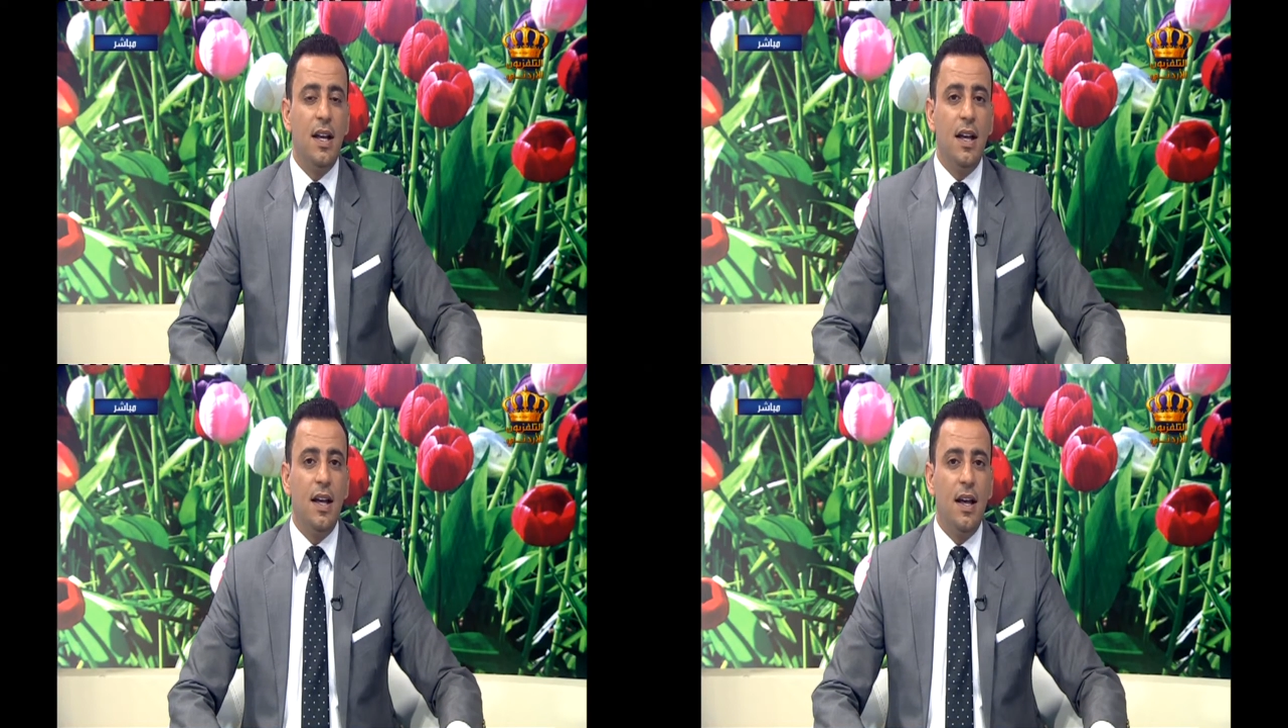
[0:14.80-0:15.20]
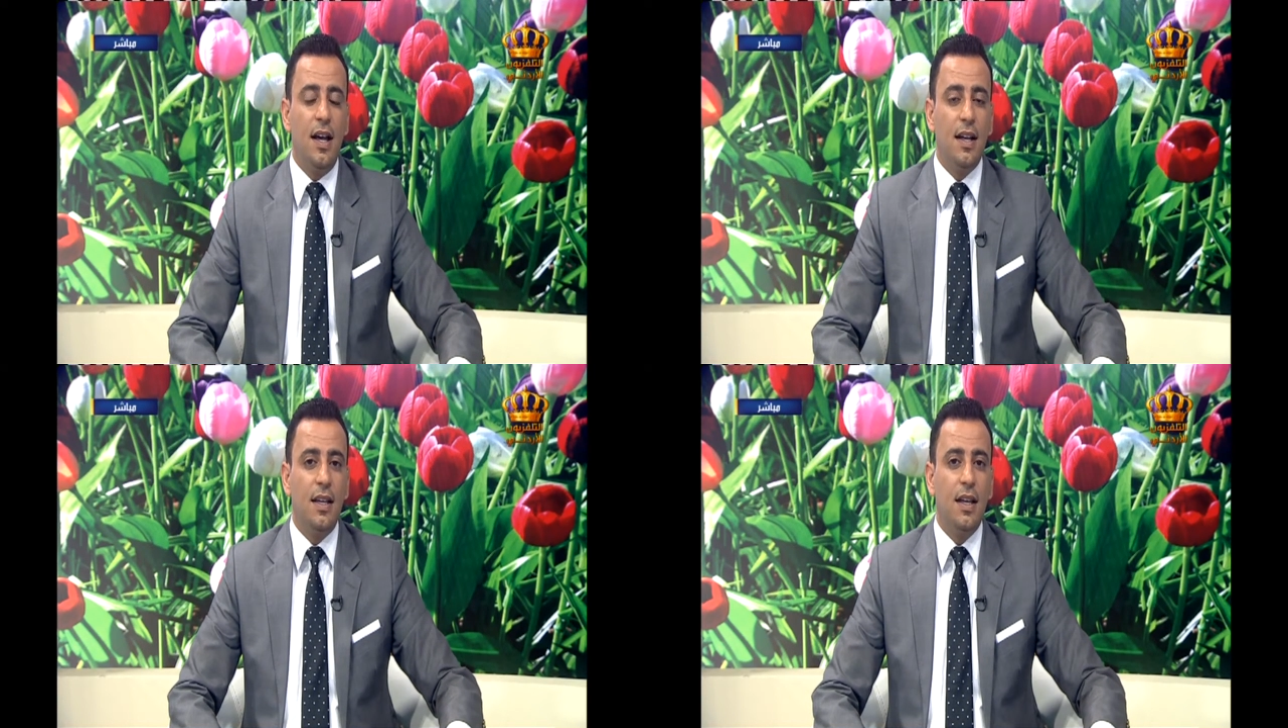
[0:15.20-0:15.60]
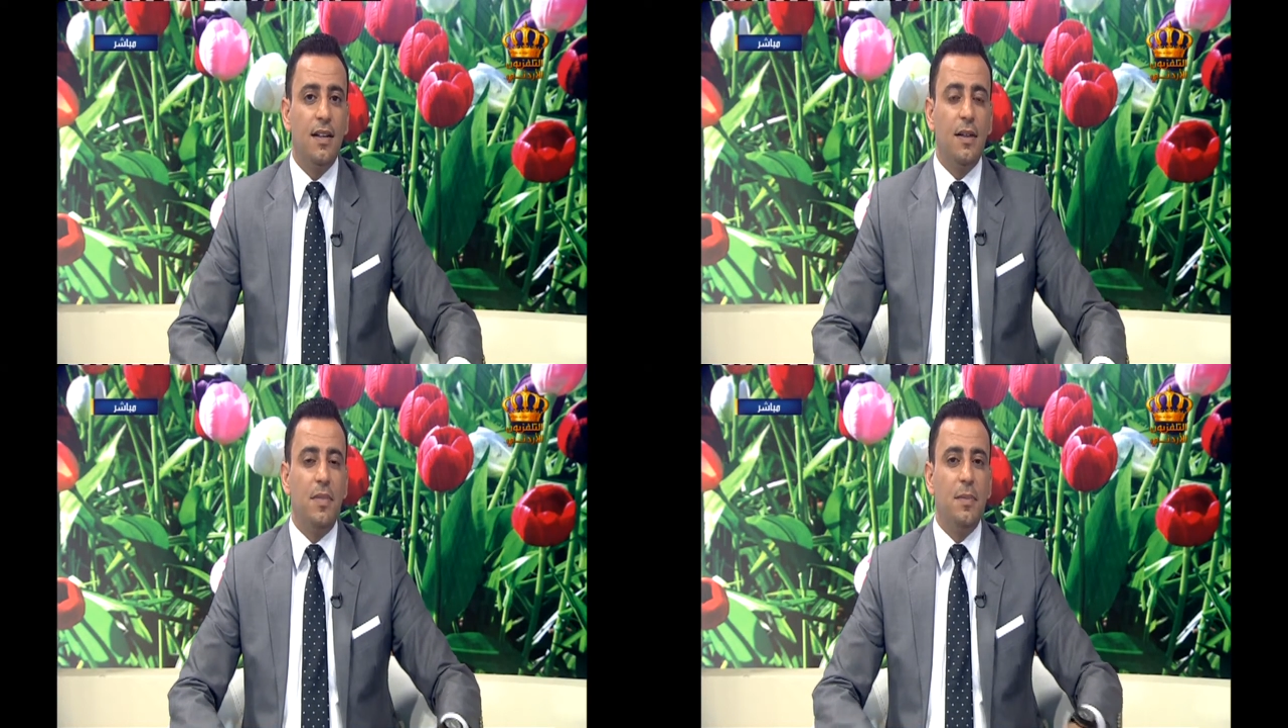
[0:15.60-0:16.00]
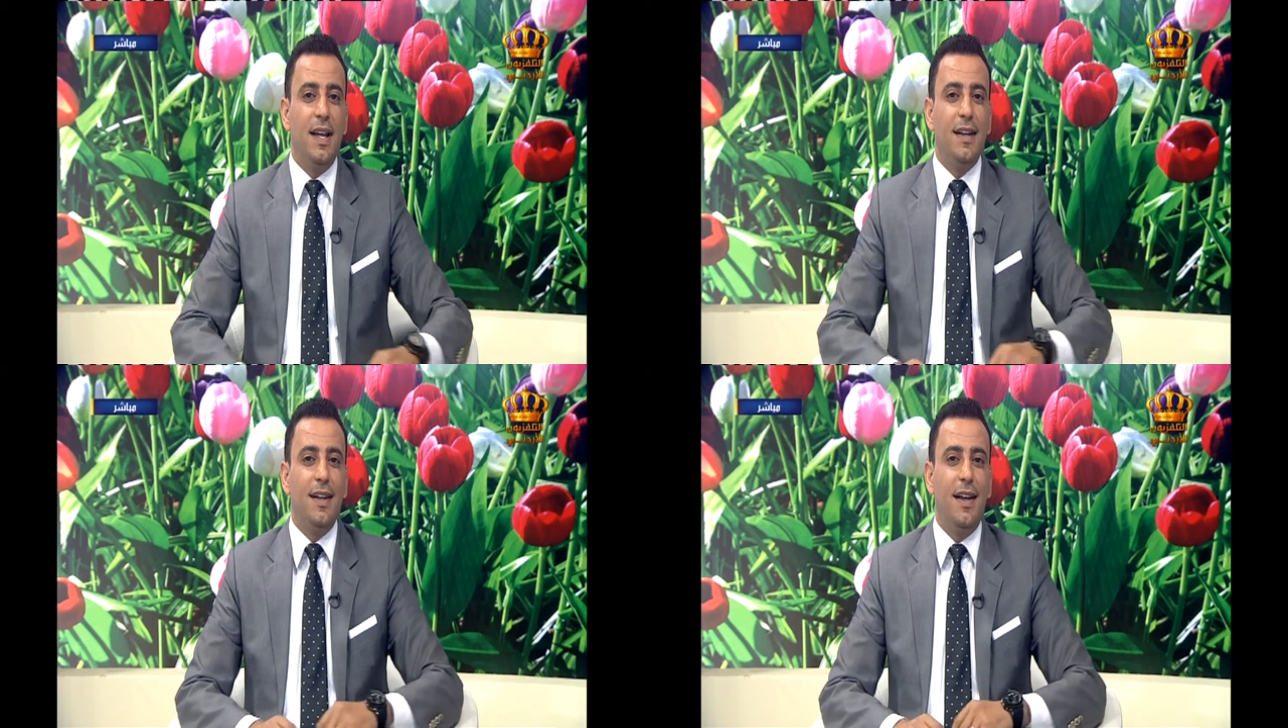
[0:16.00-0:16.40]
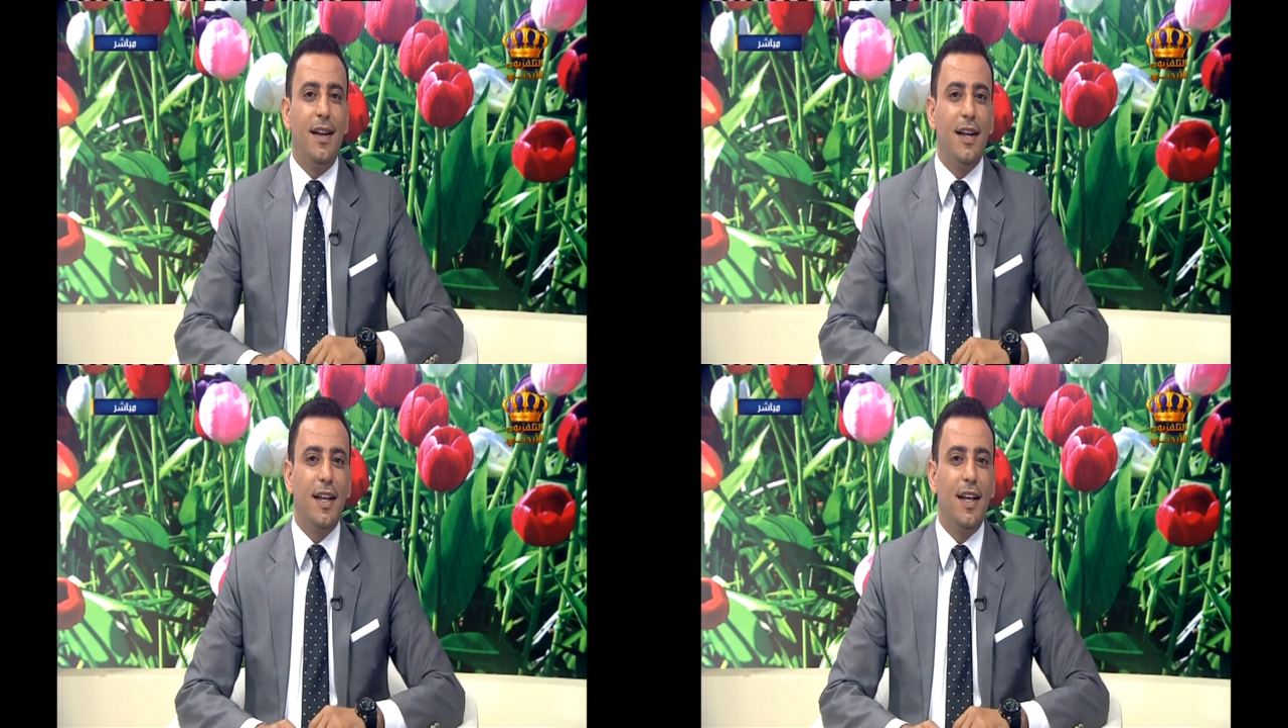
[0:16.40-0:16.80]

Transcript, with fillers: حقيقة بما يتعلق